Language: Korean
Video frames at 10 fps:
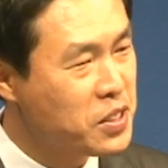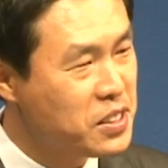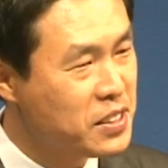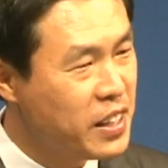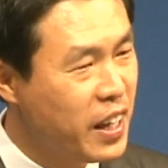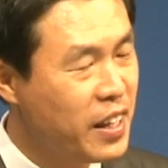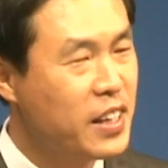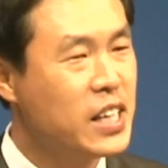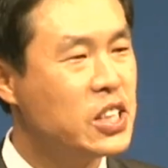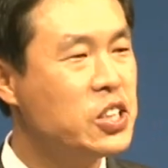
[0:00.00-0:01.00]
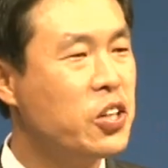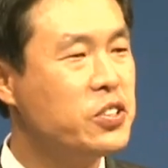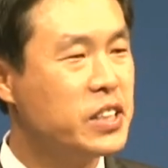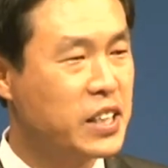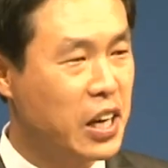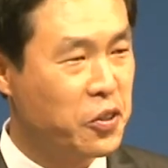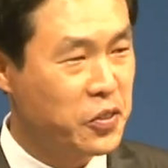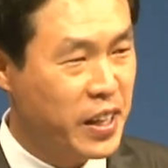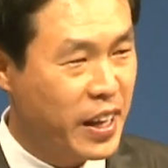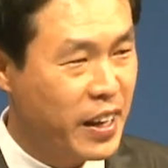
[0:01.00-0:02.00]
있을 때 그 현장
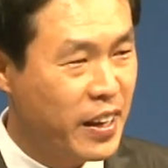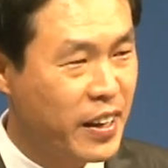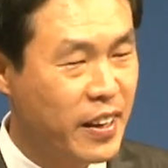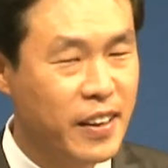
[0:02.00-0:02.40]
가운데